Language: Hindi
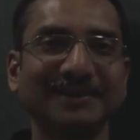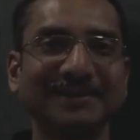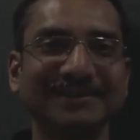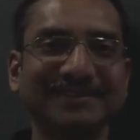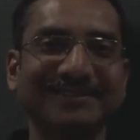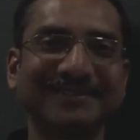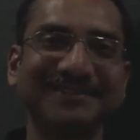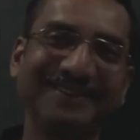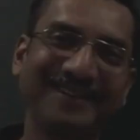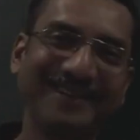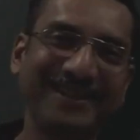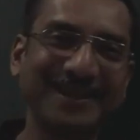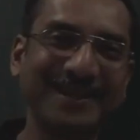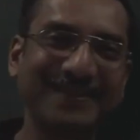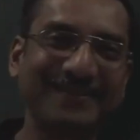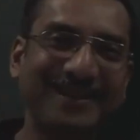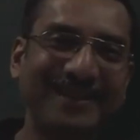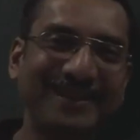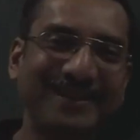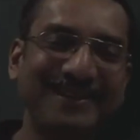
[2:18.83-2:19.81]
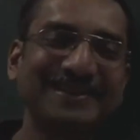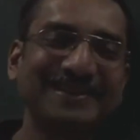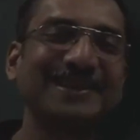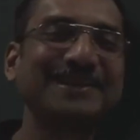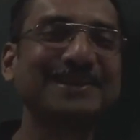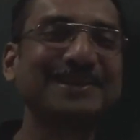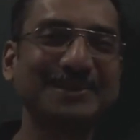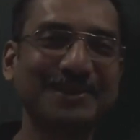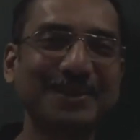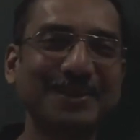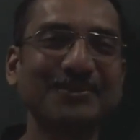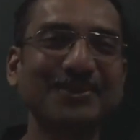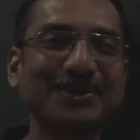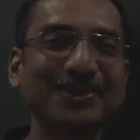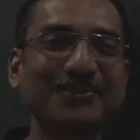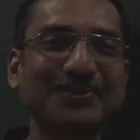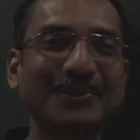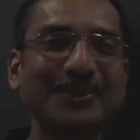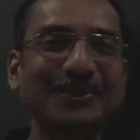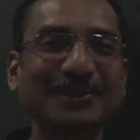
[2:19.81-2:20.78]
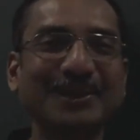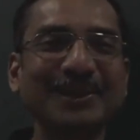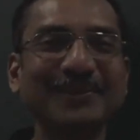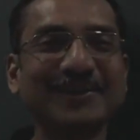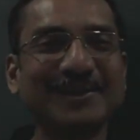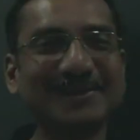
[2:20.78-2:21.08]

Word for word: दें ठीक है भाई जैसा सब लोग बोलते हैं